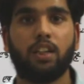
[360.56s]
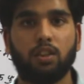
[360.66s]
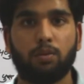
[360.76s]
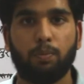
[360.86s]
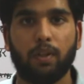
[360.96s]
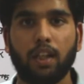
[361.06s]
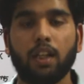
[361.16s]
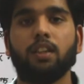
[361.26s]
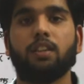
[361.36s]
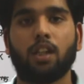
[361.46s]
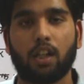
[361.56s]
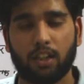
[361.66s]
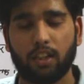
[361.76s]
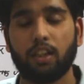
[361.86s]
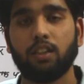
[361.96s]
अंत में ता
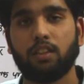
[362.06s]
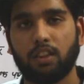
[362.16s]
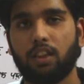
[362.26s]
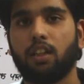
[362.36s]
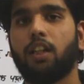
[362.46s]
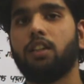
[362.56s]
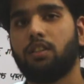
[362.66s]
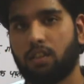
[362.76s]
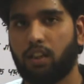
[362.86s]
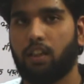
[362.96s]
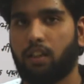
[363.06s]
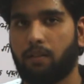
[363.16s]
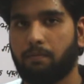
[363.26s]
है ती है ते है